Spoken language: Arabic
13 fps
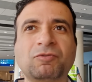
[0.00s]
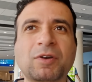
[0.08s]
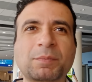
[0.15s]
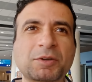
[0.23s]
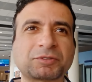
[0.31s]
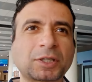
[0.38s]

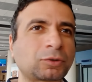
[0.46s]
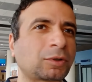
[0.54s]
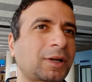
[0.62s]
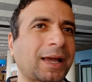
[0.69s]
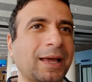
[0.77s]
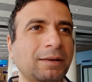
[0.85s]

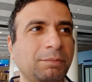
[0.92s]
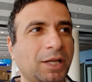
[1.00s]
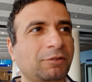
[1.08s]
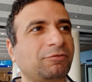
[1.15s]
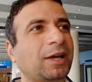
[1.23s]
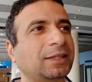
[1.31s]
فبيفترضوا انك
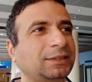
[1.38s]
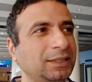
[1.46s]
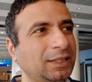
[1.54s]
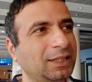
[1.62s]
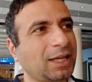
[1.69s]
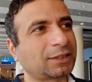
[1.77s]
غلبان
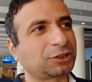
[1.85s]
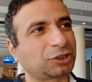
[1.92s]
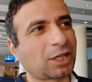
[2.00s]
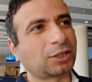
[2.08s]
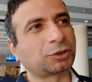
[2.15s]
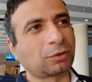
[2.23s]
فهتيجي
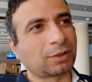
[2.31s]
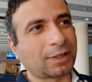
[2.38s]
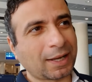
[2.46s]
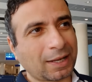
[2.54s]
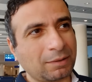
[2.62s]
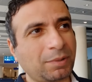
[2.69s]
هتشتغل
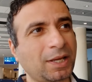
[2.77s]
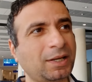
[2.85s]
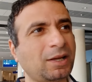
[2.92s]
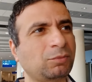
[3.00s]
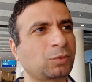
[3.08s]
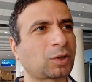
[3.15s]
شغلانه
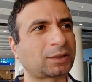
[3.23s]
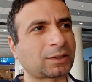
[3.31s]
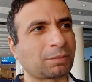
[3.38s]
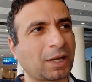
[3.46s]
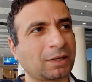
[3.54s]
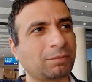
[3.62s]
غلبانه
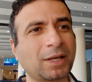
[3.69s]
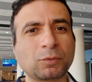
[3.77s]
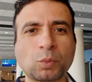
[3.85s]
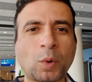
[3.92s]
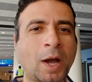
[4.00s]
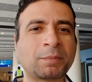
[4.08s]
ومرتب
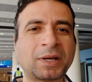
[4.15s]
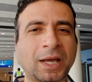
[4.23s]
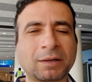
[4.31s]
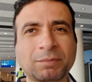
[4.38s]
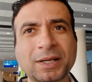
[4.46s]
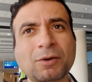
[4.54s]
غلبان ومعامله
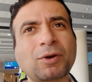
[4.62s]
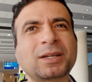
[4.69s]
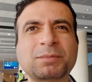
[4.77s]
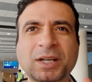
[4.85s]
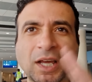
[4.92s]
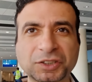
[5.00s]
غلبانه
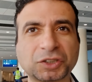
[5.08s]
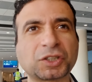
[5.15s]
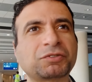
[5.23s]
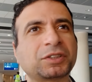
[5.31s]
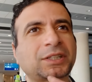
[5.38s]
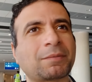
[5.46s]
وغالبا
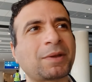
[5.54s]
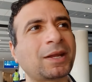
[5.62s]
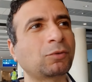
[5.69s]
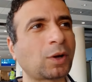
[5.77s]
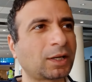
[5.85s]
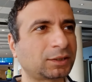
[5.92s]
هتترفض
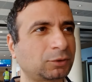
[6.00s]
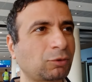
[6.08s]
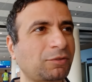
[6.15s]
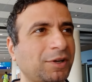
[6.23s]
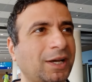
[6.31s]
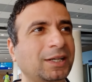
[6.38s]
كمان
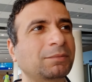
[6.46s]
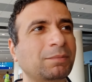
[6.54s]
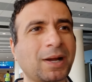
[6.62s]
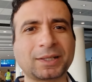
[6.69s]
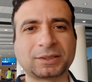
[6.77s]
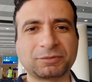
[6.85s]
وهتتوافق عليك
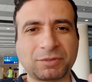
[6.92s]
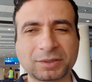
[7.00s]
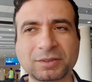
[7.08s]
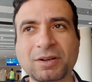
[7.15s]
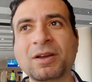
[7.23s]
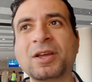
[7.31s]
بعد
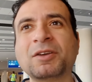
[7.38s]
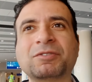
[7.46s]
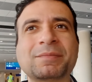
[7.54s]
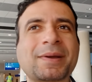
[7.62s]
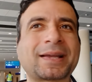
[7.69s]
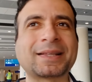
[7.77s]
فتره
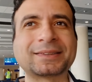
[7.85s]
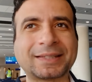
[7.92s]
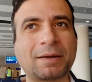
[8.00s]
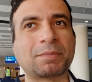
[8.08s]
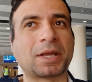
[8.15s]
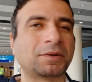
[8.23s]
في مكان
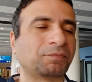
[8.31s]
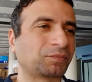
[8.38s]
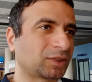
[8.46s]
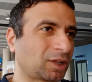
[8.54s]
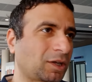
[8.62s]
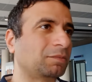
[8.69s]
تعبان
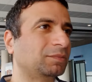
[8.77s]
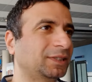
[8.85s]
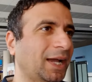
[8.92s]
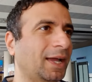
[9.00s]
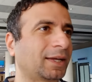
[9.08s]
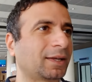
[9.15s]
طيب
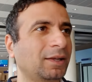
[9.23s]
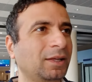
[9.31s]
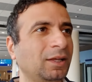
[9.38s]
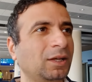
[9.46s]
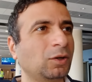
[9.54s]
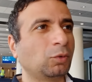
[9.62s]
دي حاجه
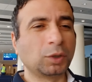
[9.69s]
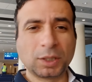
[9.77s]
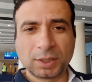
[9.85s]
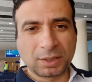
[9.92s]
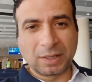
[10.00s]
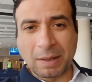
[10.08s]

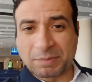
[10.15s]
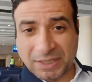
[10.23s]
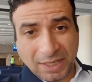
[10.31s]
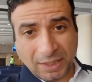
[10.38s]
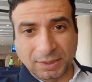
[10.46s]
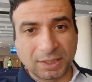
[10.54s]

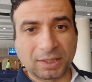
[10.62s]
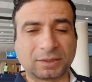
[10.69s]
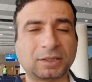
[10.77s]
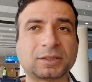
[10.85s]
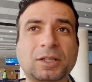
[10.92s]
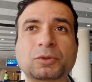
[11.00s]
والامثله كتيره
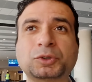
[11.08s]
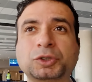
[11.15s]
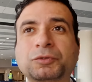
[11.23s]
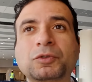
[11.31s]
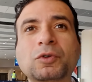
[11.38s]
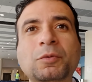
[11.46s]
تقدروا
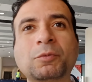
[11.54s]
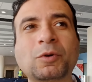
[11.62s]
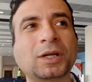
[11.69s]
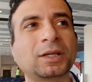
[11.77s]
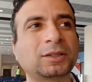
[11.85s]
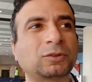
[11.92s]
تشوفوهم
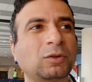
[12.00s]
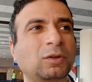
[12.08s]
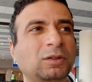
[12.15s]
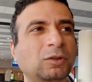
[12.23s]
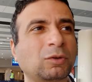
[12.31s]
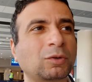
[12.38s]

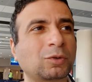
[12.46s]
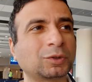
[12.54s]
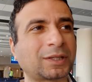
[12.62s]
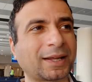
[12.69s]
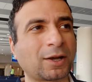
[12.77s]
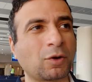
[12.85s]
ويقولوا
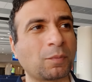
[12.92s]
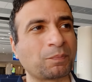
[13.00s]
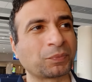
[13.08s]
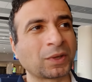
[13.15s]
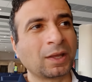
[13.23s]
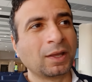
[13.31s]
لكم تاريخهم